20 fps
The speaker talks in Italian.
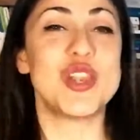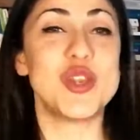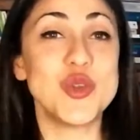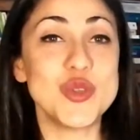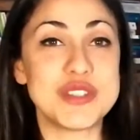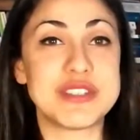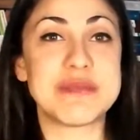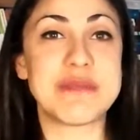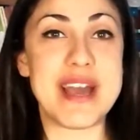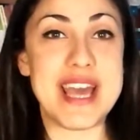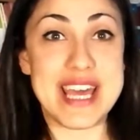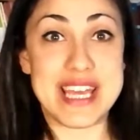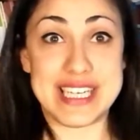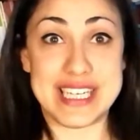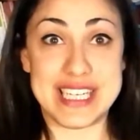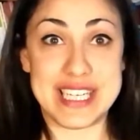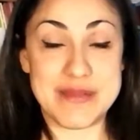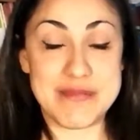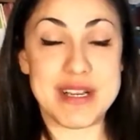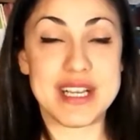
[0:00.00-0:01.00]
L'ultima
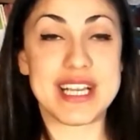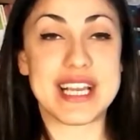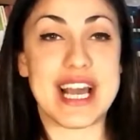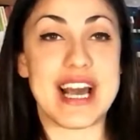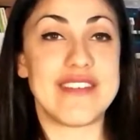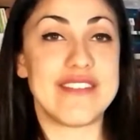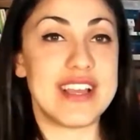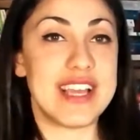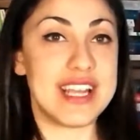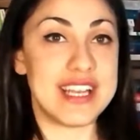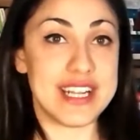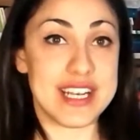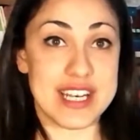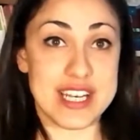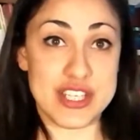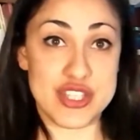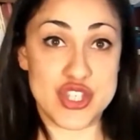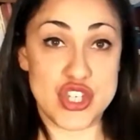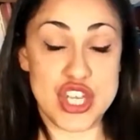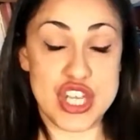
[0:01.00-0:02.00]
R che mancava era il
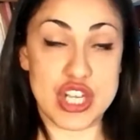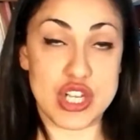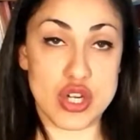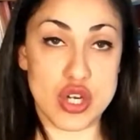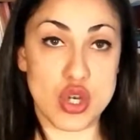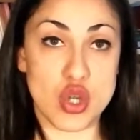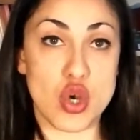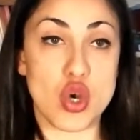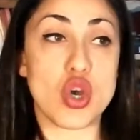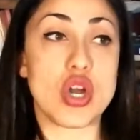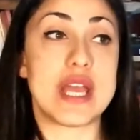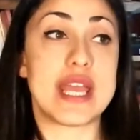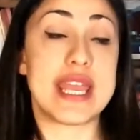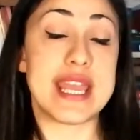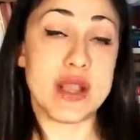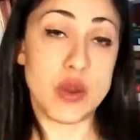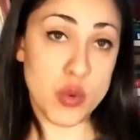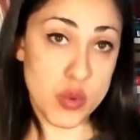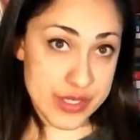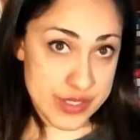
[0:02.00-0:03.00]
riciclo
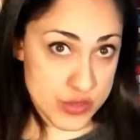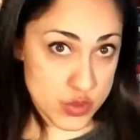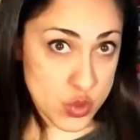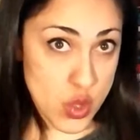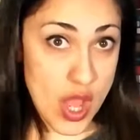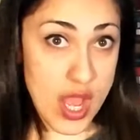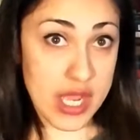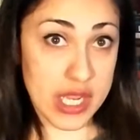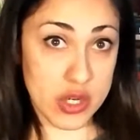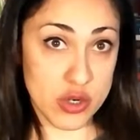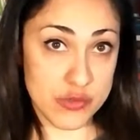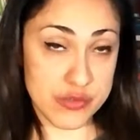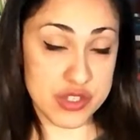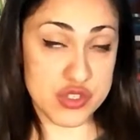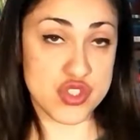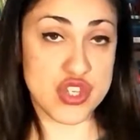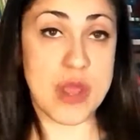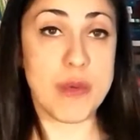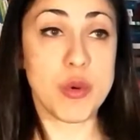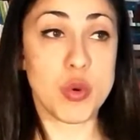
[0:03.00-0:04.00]
e questo anche lo
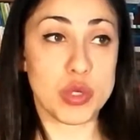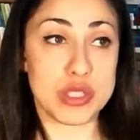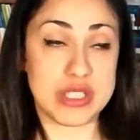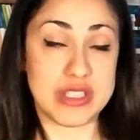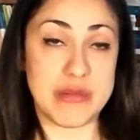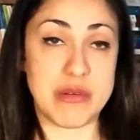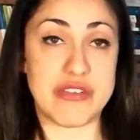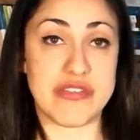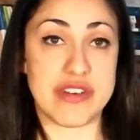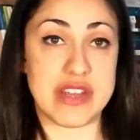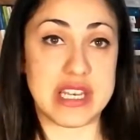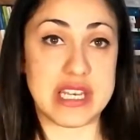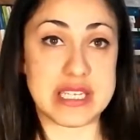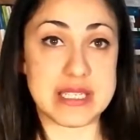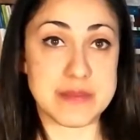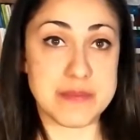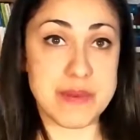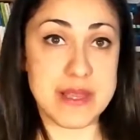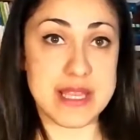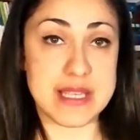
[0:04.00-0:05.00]
facciamo quando andiamo a fare la
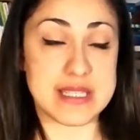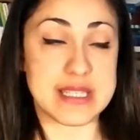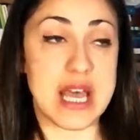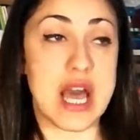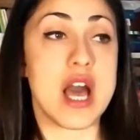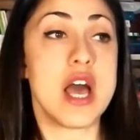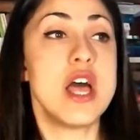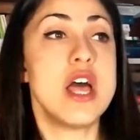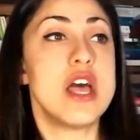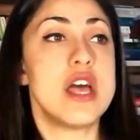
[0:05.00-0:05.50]
spesa.